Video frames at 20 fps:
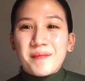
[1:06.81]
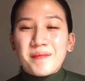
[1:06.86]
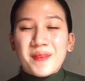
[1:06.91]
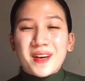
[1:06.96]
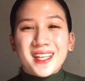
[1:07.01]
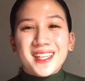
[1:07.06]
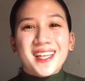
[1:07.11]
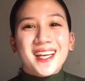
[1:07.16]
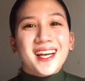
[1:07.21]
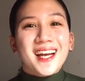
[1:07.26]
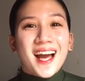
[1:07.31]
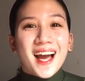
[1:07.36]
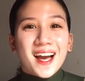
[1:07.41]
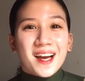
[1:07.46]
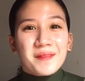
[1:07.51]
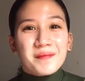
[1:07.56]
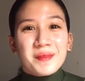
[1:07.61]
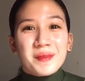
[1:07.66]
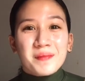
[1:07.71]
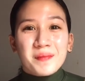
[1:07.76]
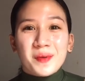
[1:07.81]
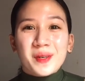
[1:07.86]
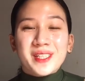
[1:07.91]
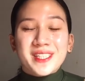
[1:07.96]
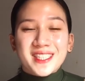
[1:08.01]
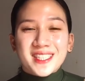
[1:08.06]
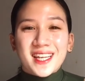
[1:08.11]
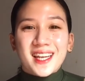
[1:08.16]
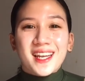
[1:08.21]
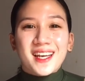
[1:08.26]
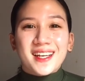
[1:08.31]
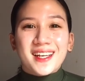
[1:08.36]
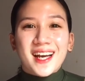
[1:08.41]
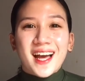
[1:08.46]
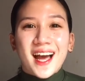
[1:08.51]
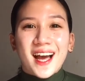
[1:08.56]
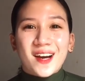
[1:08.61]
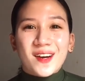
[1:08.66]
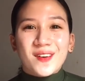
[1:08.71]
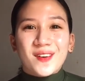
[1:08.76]
pag nagkaka-pimples
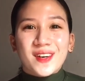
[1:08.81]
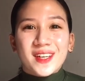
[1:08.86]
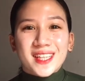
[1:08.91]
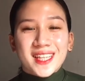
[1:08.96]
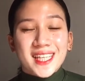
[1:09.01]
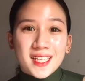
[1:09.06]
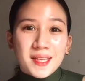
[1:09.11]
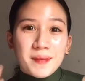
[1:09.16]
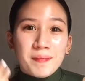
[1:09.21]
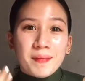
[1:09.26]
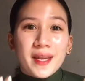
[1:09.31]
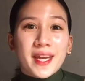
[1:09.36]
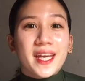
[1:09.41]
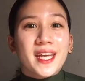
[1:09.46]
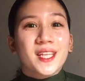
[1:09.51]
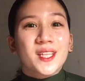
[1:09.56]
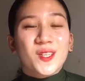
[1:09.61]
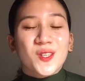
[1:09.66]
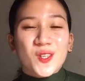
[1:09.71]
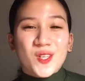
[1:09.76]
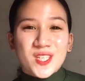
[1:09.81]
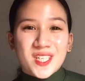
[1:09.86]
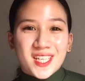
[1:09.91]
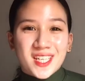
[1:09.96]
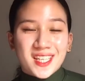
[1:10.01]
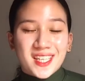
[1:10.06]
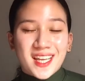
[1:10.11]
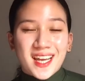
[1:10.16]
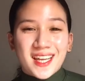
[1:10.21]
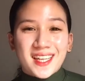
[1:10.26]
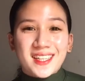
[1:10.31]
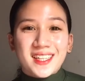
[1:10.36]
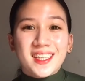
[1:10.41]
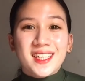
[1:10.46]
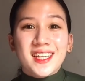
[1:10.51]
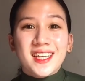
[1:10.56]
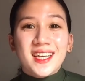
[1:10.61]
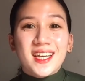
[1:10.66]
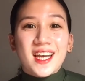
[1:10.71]
talaga ako at in-applyan ko siya niyan,